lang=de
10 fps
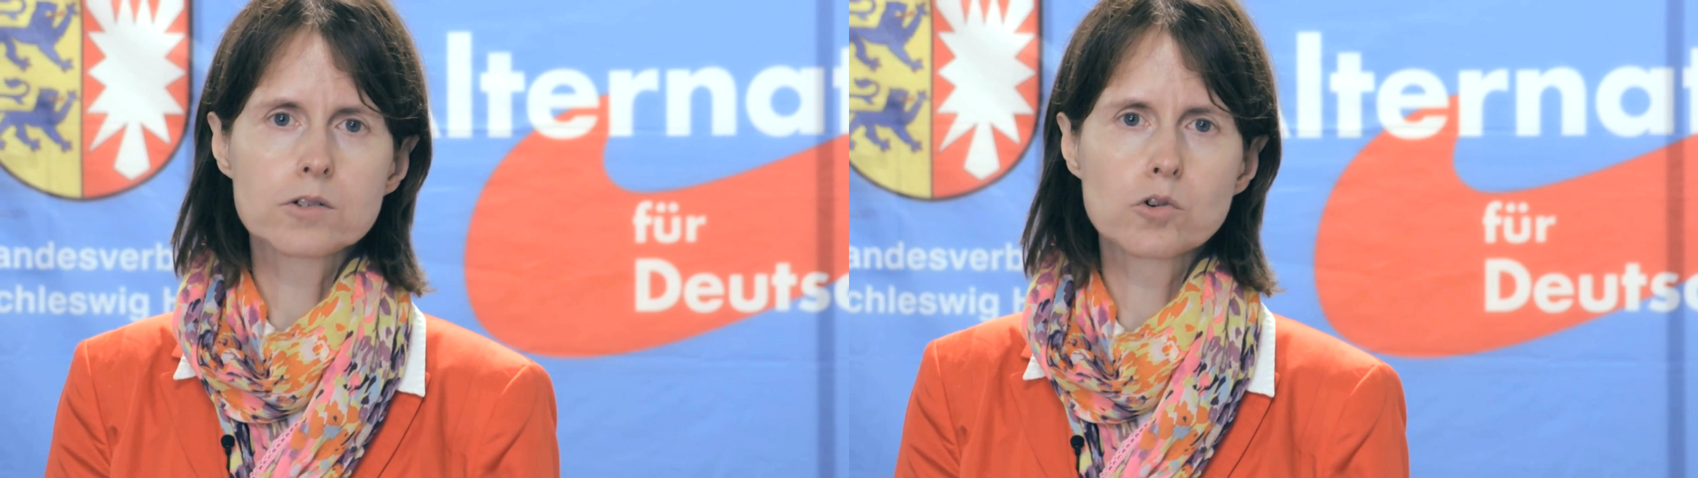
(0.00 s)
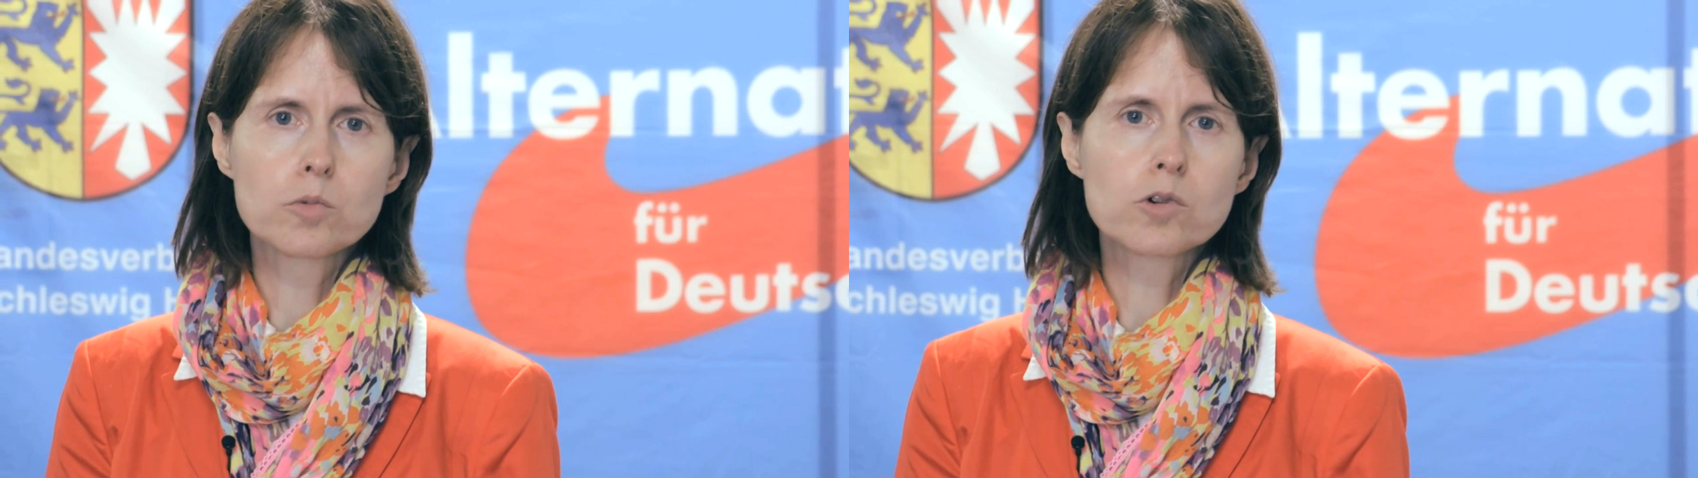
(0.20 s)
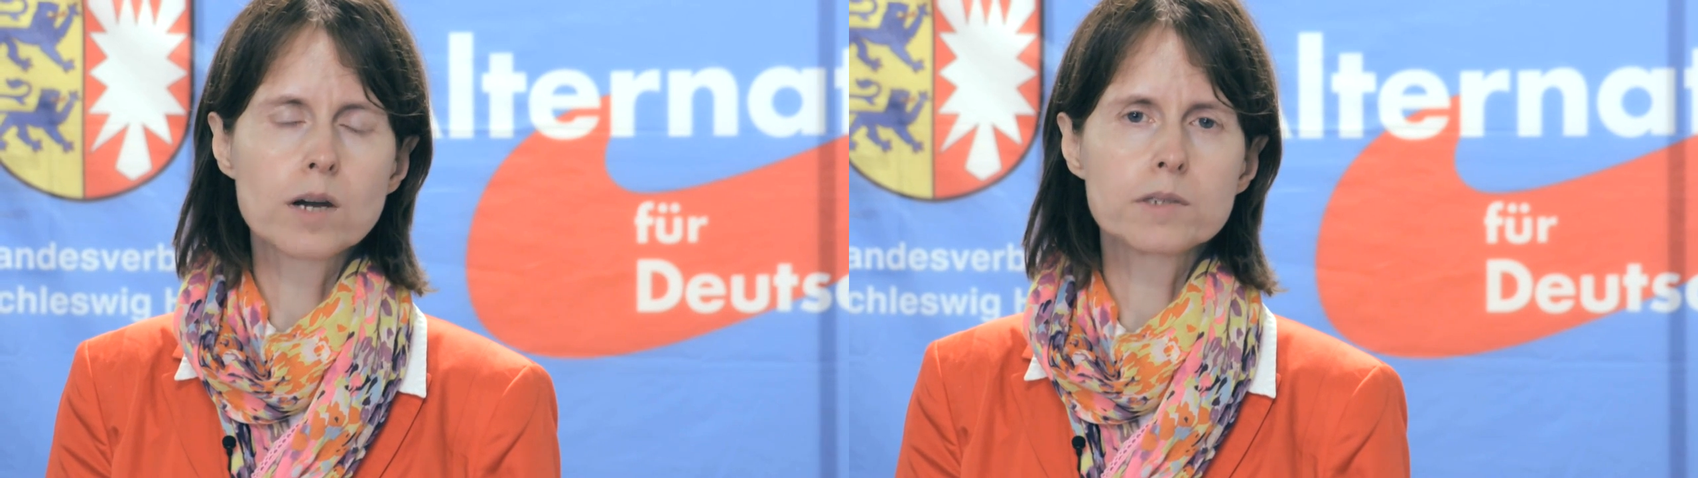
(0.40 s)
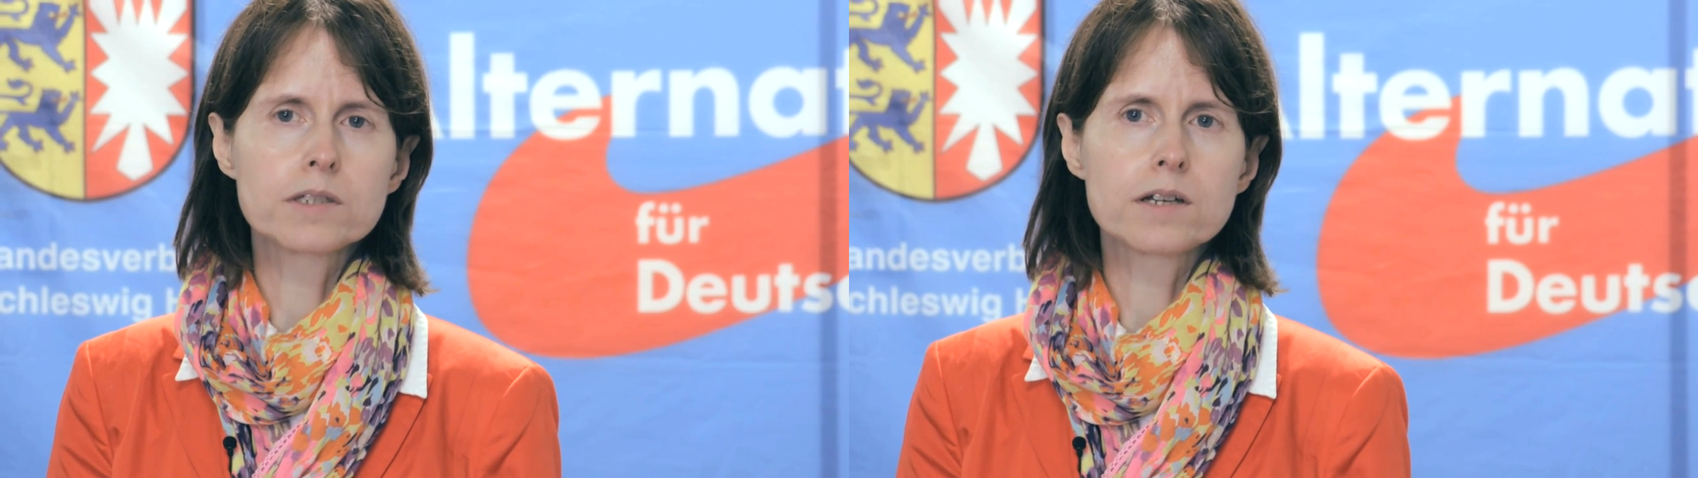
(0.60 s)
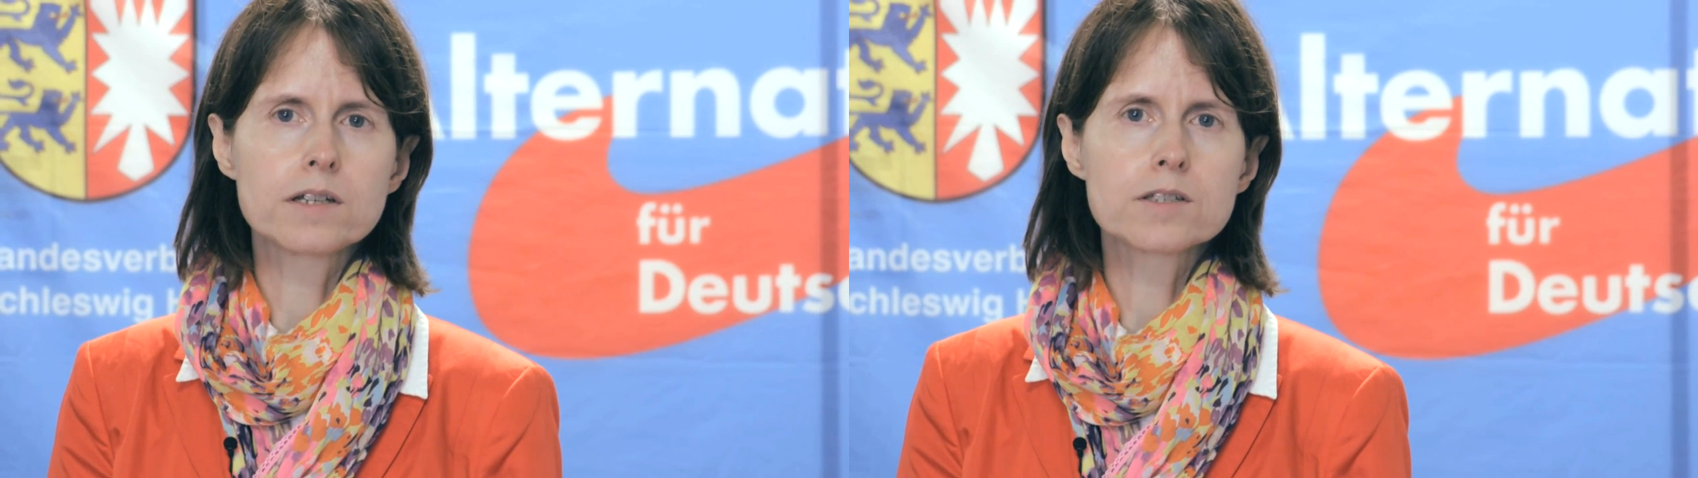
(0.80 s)

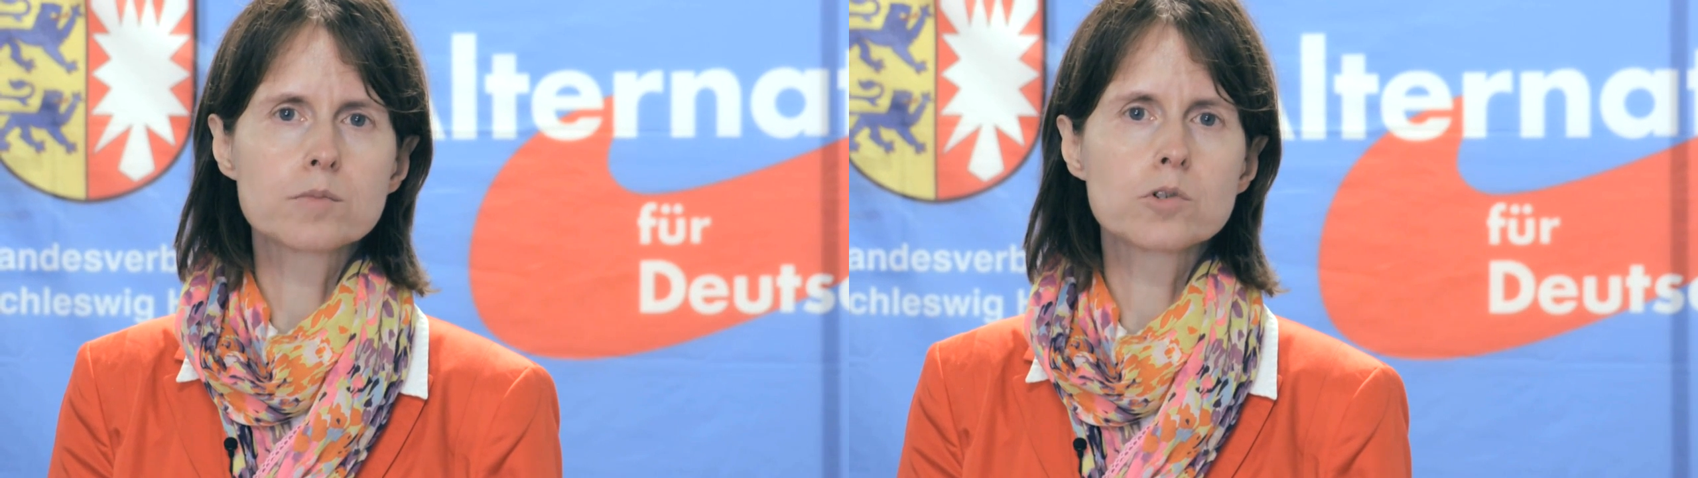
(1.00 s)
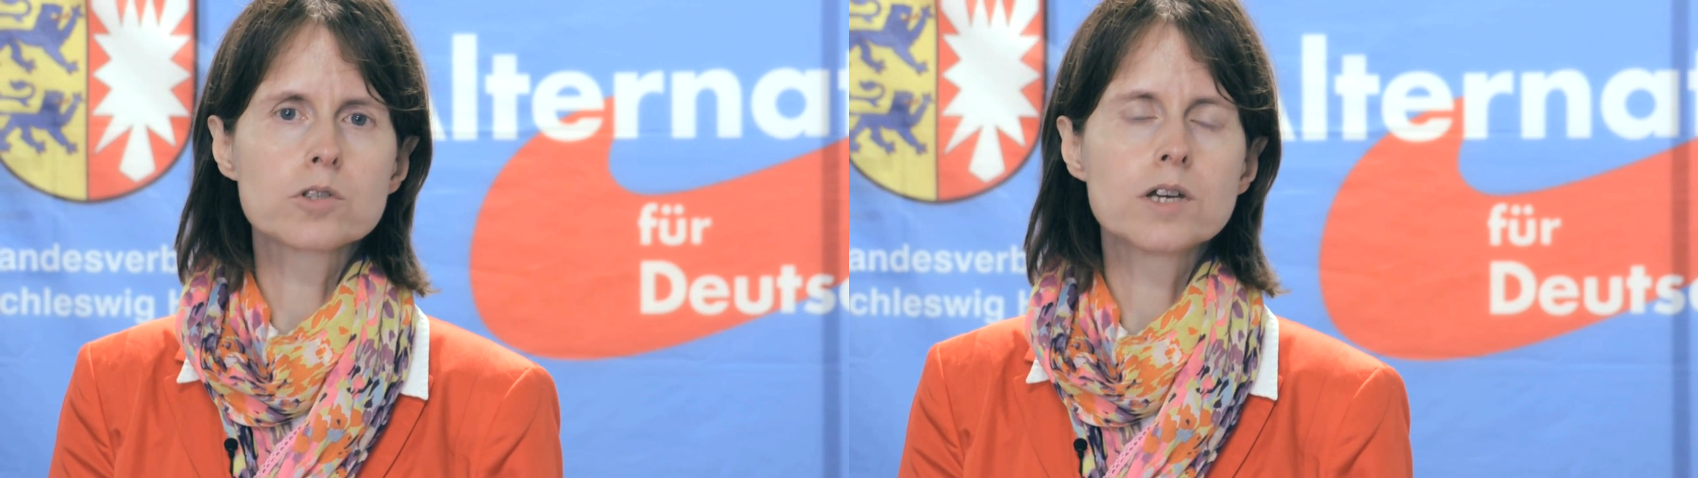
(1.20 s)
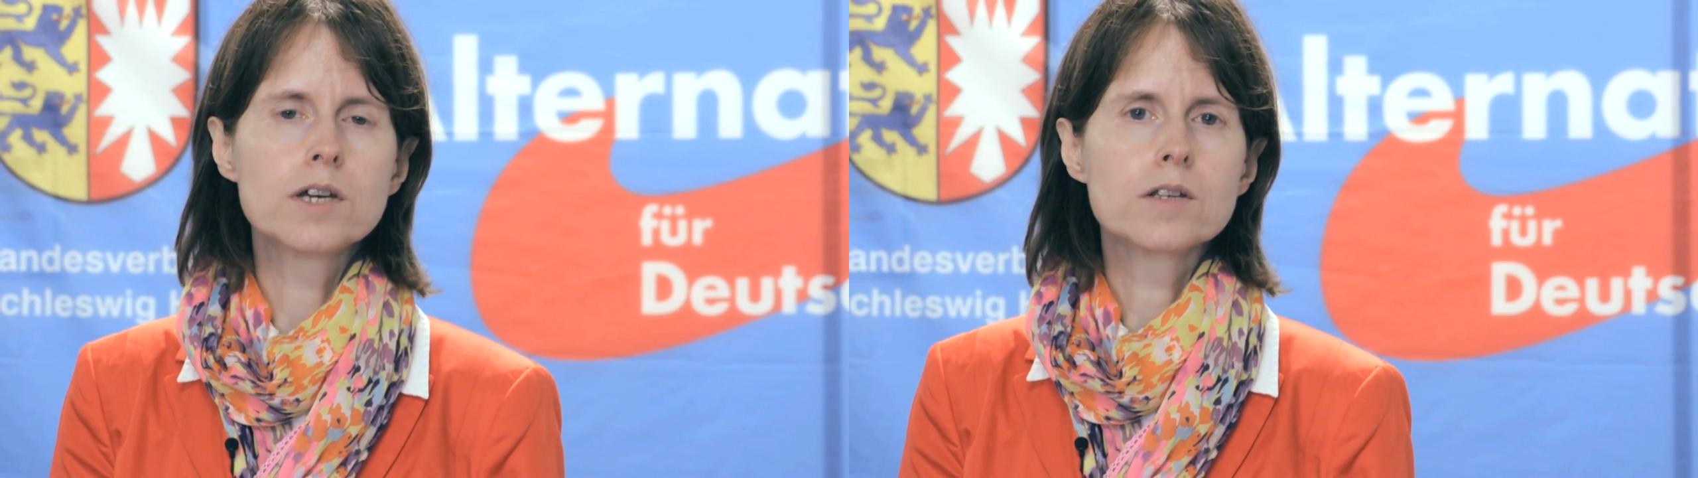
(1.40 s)
Turbokapitalismus,